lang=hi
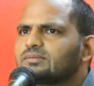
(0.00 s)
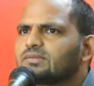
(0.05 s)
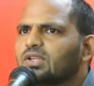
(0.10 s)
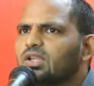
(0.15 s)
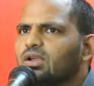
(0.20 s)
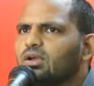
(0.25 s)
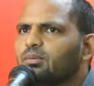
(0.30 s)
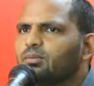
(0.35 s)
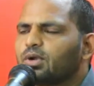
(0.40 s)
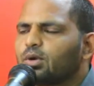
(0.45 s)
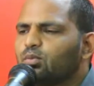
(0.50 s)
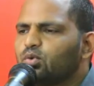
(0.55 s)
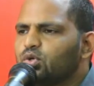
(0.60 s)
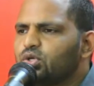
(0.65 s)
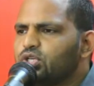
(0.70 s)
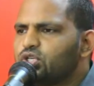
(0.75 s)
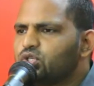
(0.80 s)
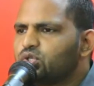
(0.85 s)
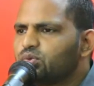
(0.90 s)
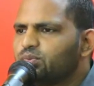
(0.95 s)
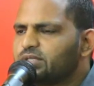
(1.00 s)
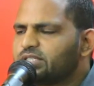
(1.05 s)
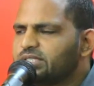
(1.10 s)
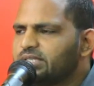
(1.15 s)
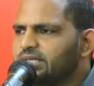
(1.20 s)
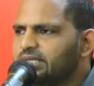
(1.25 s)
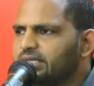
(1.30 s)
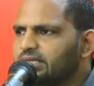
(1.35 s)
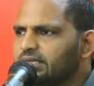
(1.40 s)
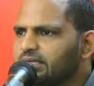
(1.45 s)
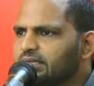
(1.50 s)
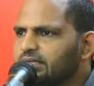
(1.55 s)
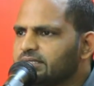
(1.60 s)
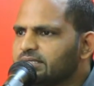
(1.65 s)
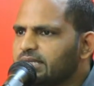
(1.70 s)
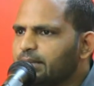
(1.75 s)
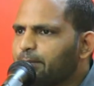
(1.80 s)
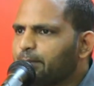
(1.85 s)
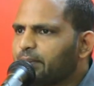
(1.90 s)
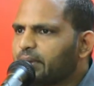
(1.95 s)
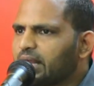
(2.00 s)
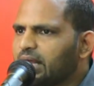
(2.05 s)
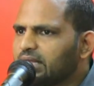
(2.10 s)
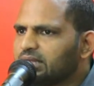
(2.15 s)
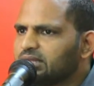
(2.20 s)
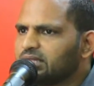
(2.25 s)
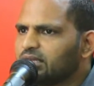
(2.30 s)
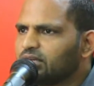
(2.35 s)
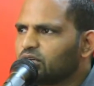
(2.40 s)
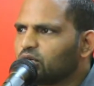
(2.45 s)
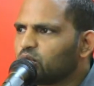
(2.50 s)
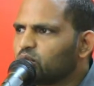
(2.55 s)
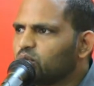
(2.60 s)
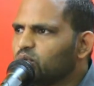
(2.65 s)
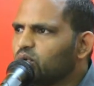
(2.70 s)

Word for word: प्रभु यीशु मसीह से प्रार्थना करूं और